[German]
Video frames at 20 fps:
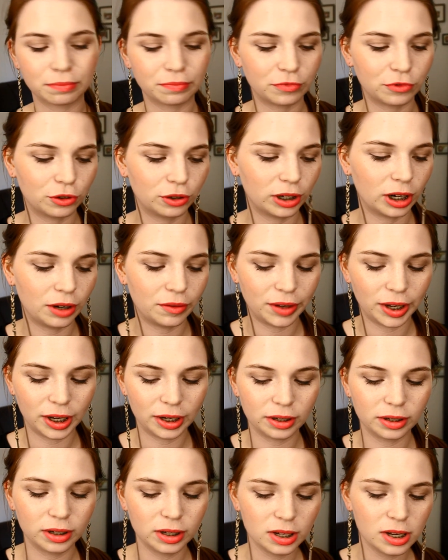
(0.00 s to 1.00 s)
von
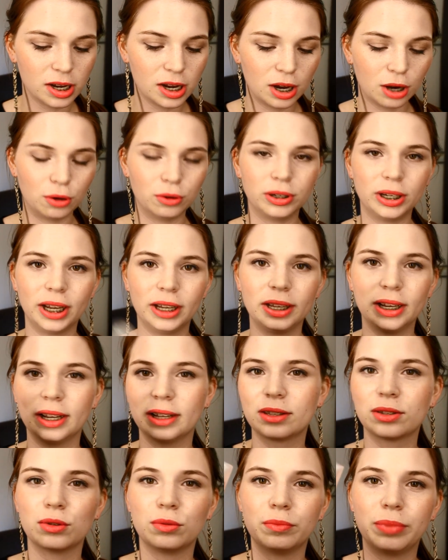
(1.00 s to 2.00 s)
Alverde und der hier
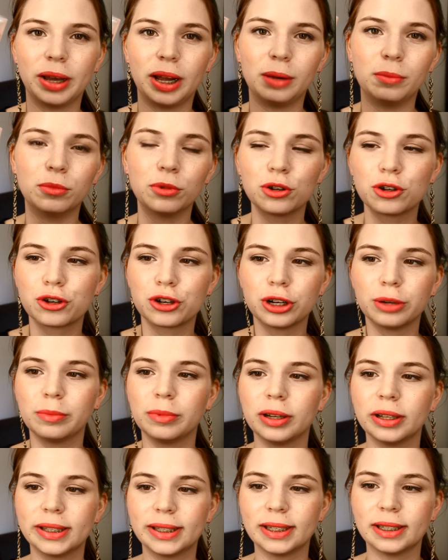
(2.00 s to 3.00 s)
hat so einen
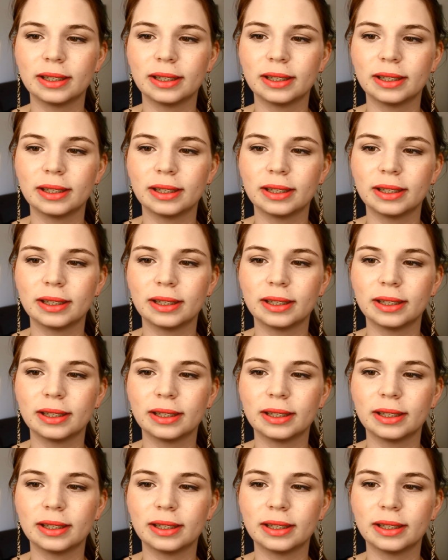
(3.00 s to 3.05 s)
Perlmuttschimmer.